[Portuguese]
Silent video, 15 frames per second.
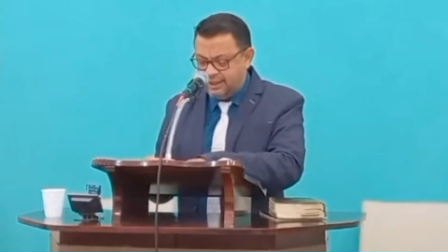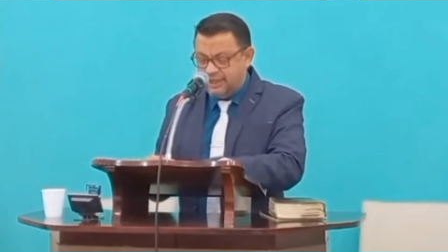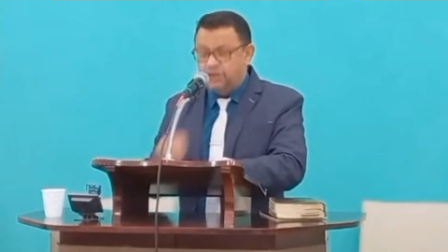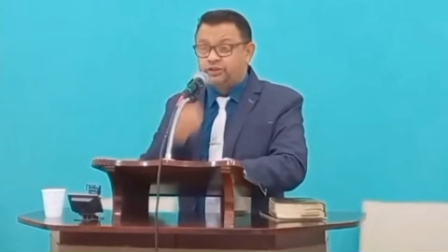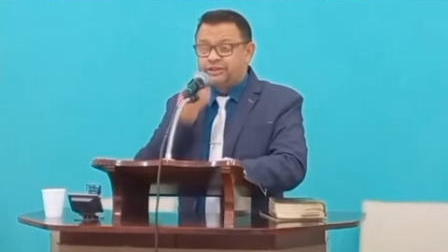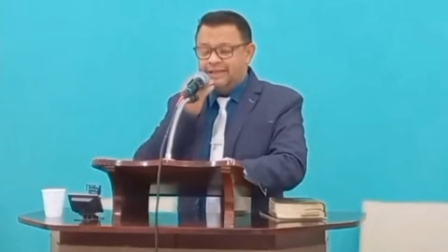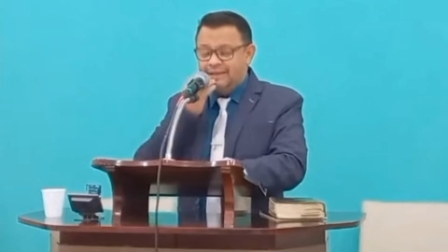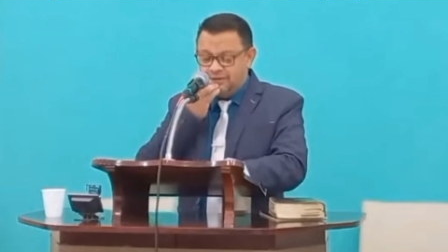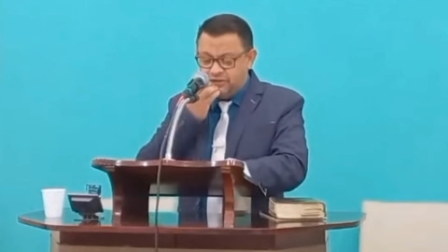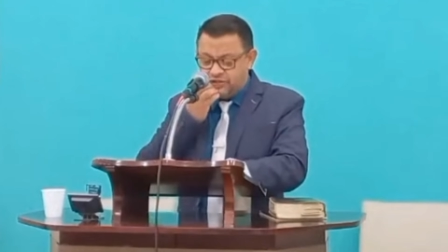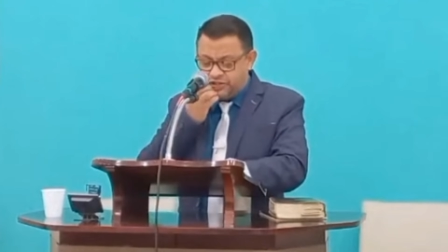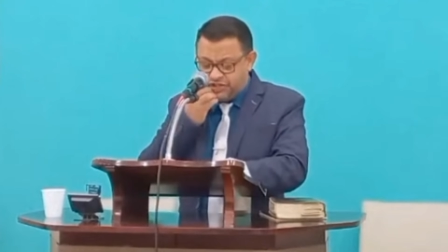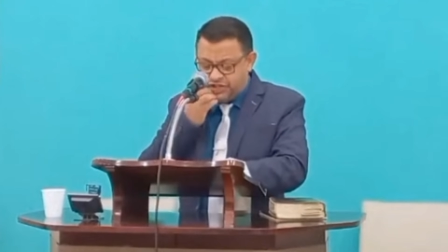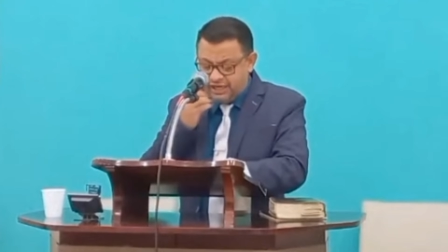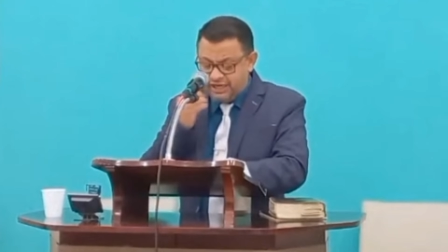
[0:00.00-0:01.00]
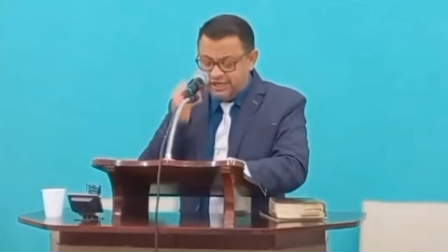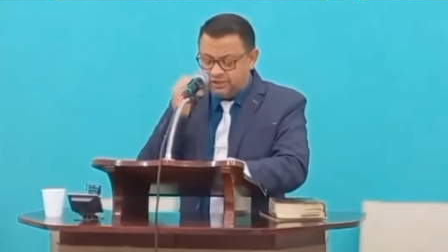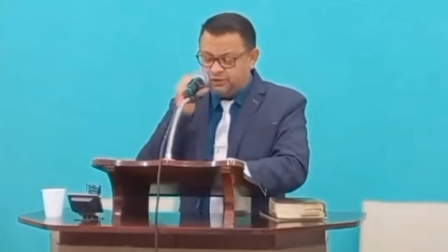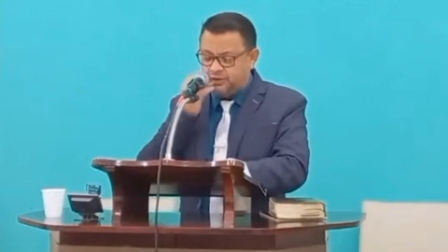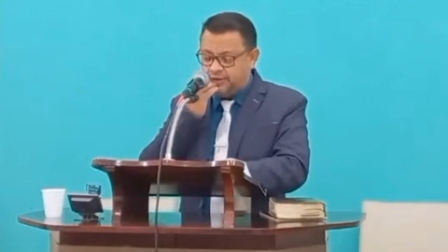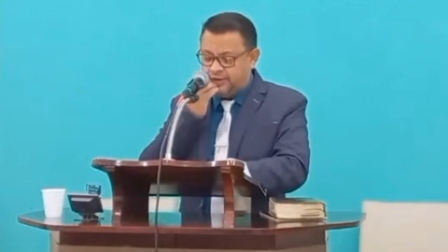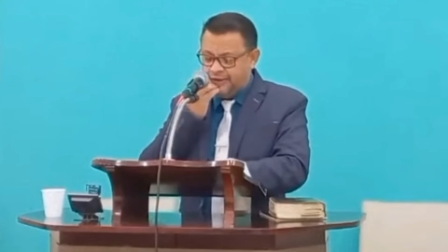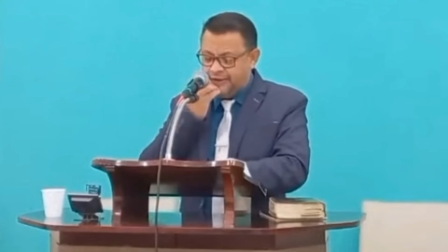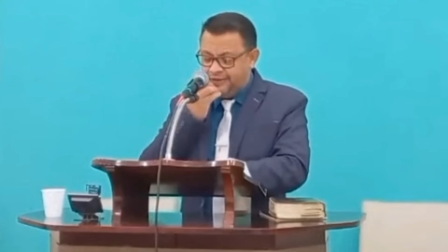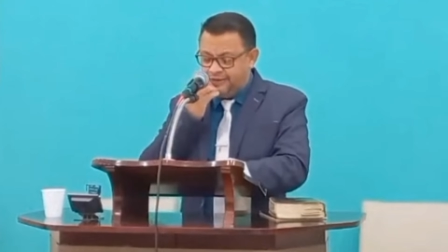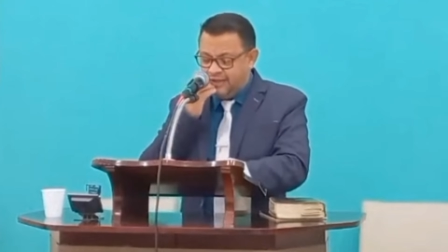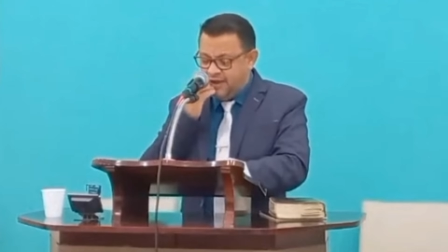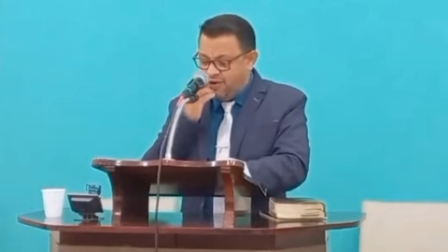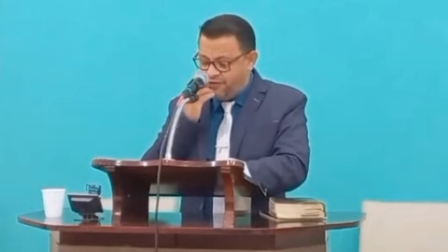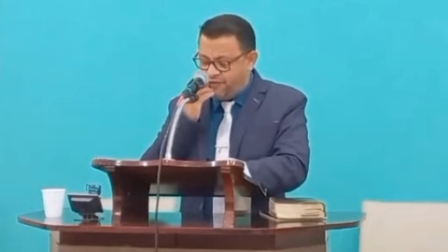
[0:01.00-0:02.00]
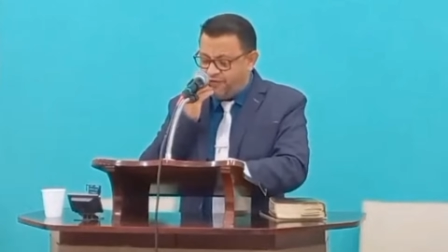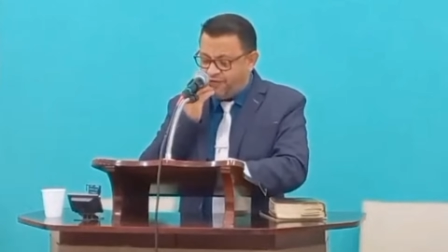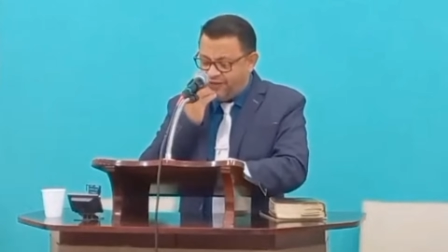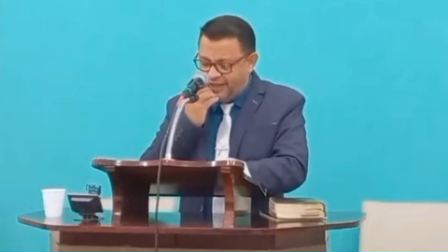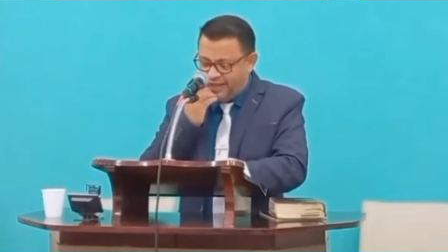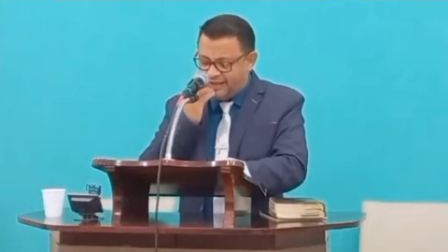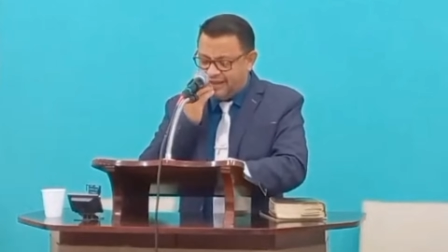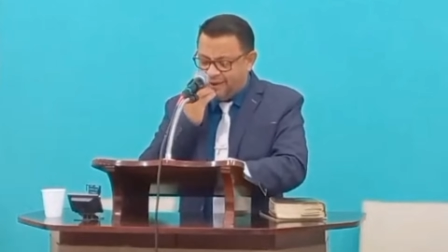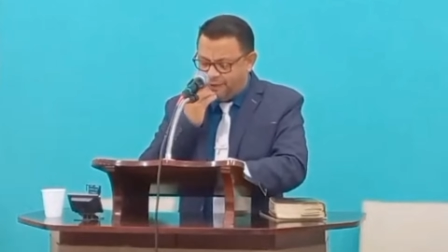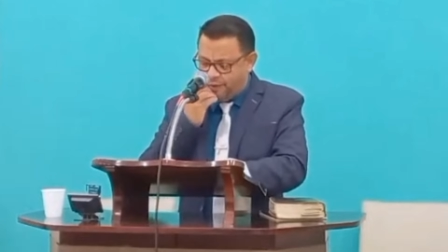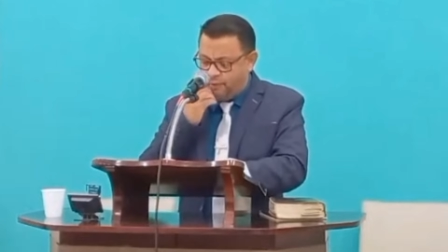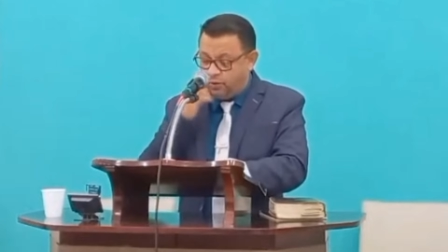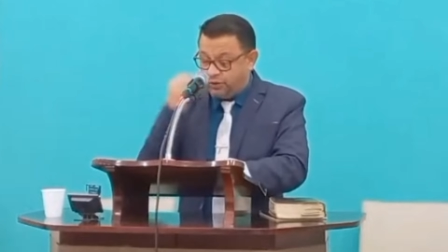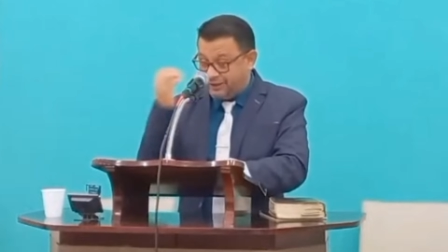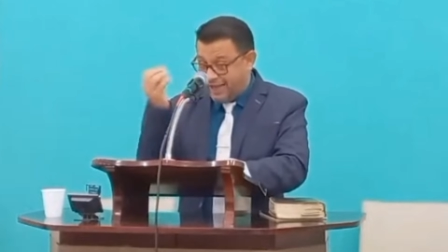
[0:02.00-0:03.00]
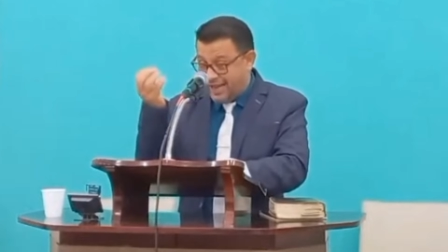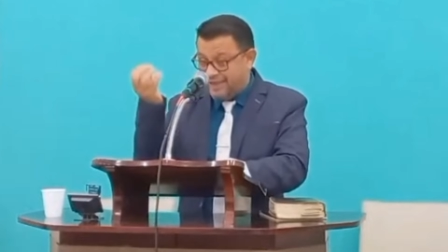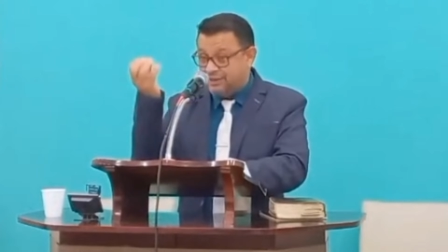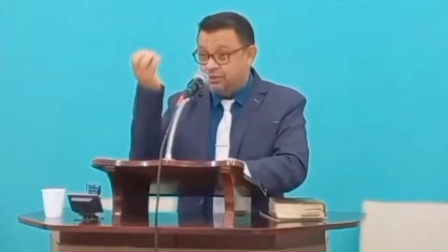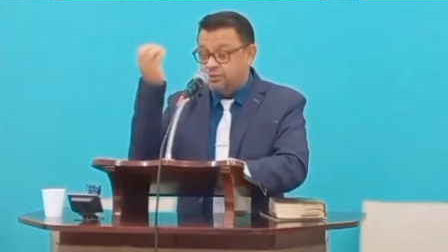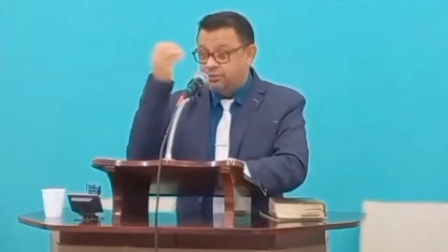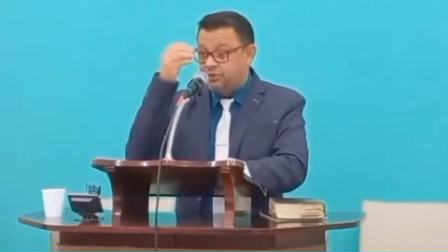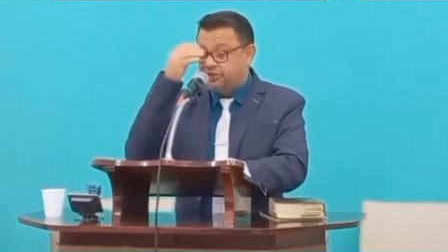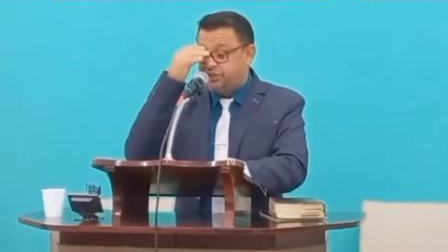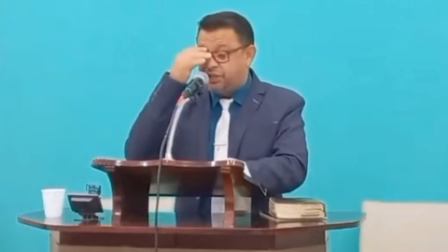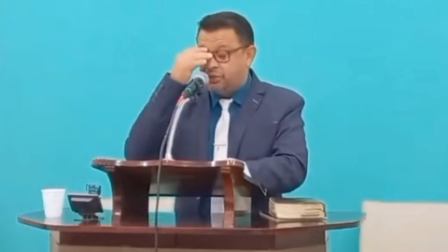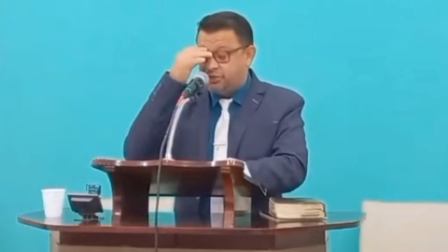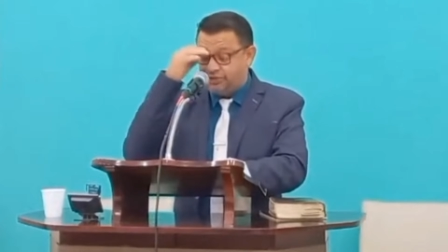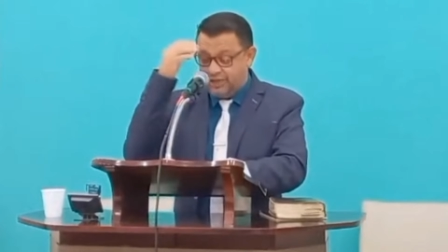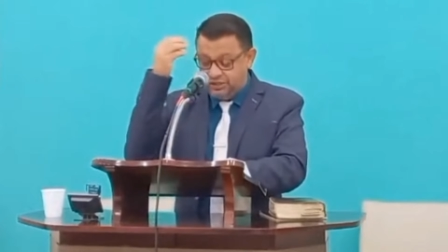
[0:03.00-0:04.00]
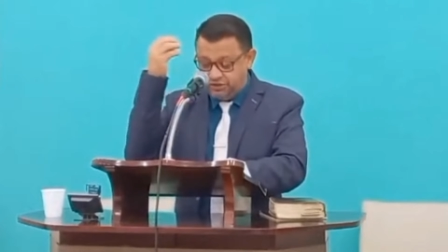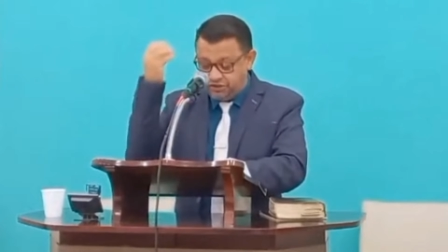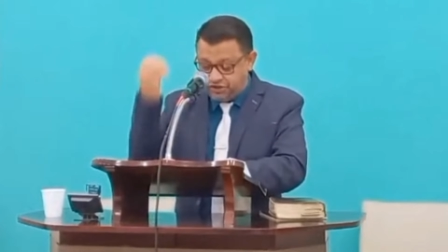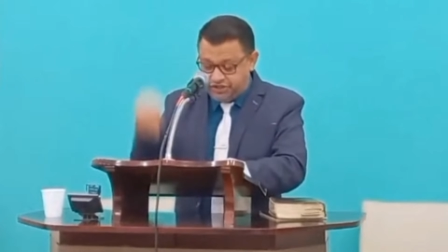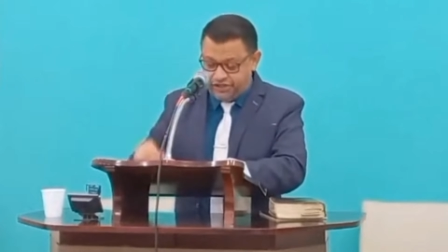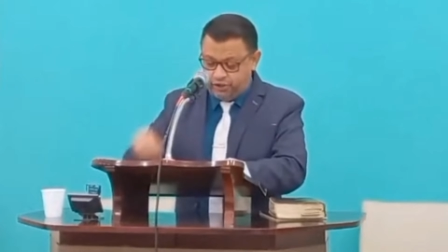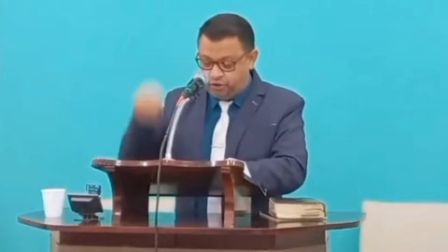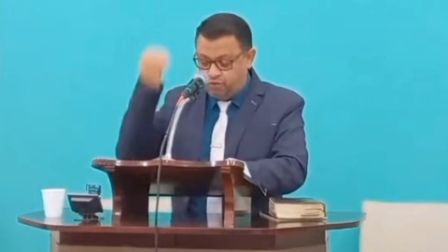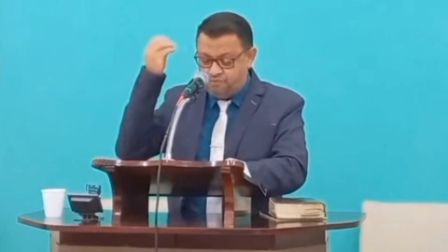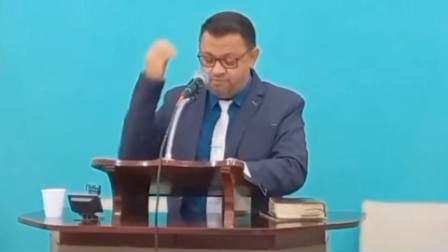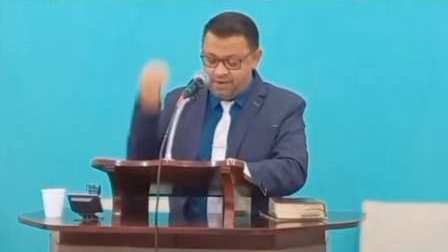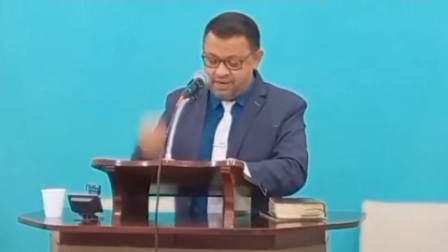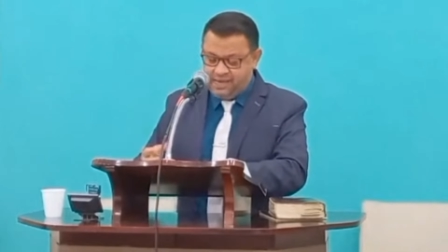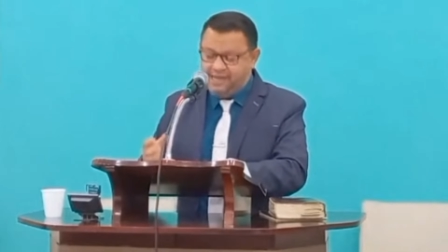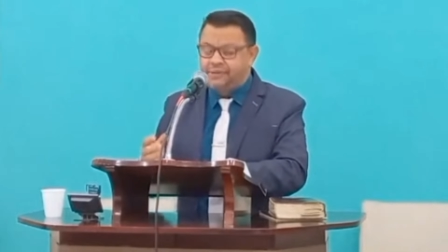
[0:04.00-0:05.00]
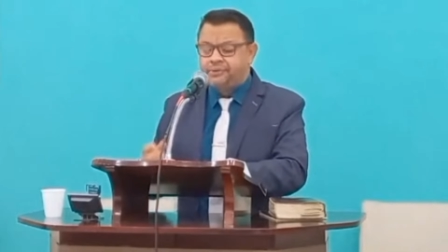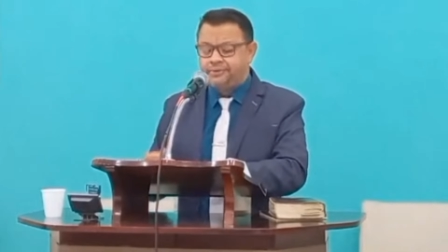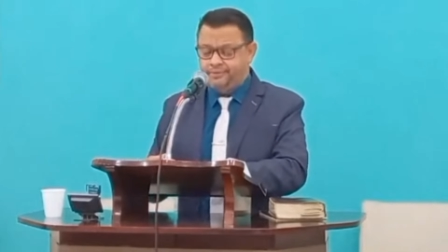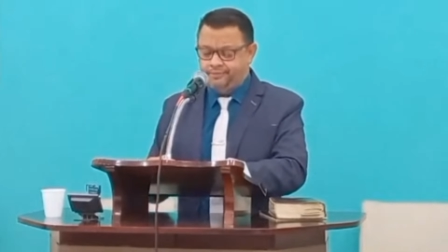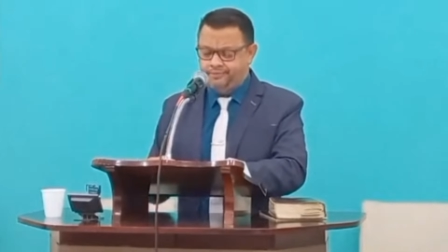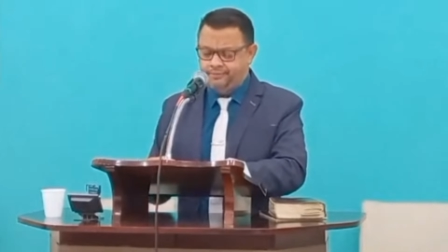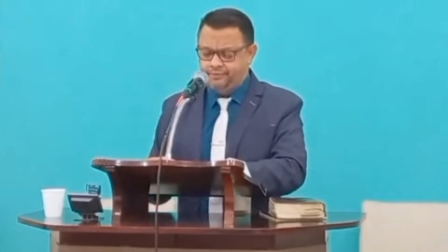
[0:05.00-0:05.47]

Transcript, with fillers: Eu tenho dito, não fique acomodado no seu sentido humano.